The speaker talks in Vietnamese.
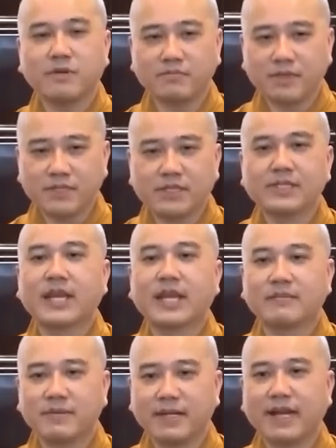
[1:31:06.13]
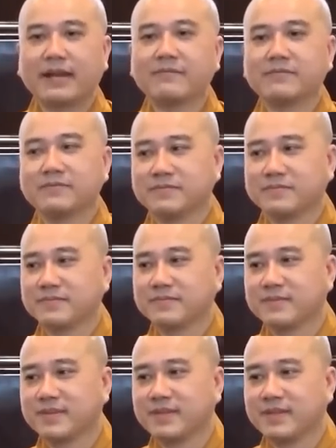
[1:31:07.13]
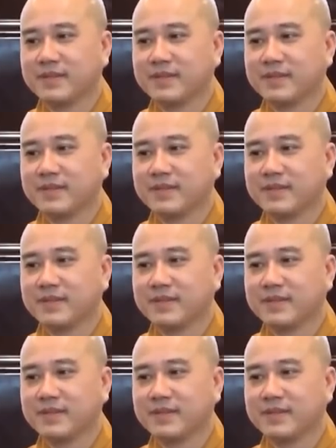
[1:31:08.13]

từ đó mình mới siêng năng mình làm.